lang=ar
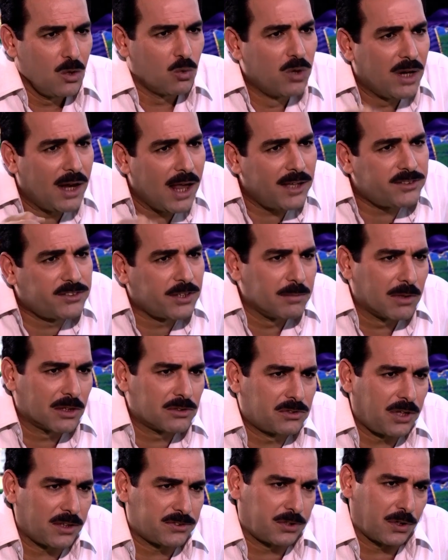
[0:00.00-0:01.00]
ولازم
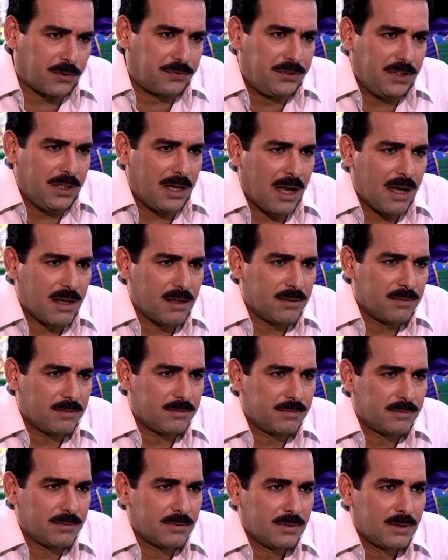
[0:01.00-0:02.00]
انتصر فيها
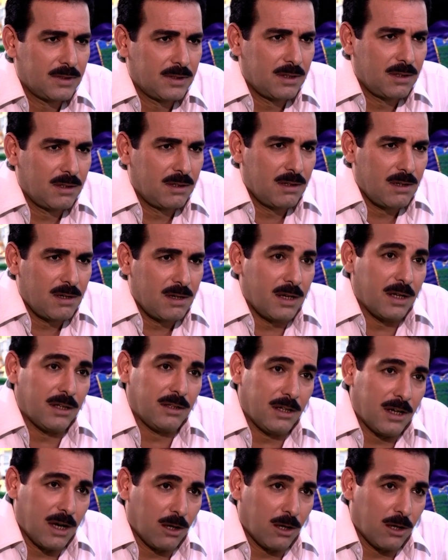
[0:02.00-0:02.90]
لاني